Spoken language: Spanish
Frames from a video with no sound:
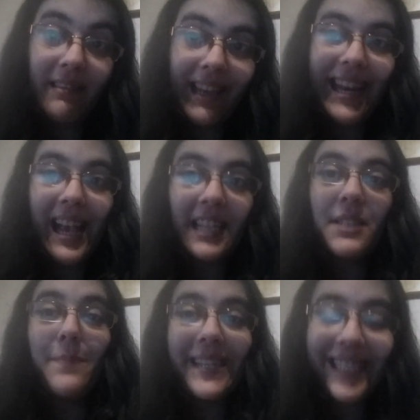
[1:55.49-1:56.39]
diría que
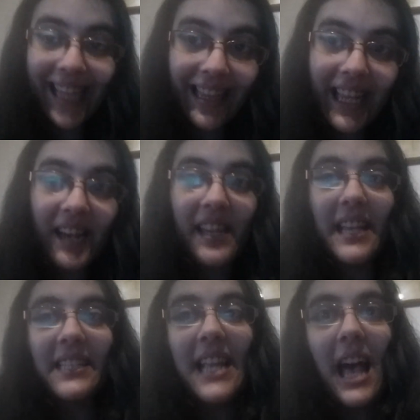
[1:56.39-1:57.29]
es bastante
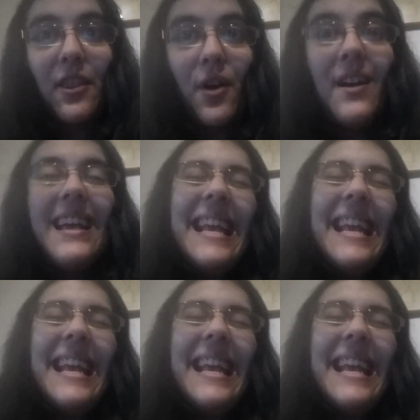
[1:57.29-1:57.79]
arriesgado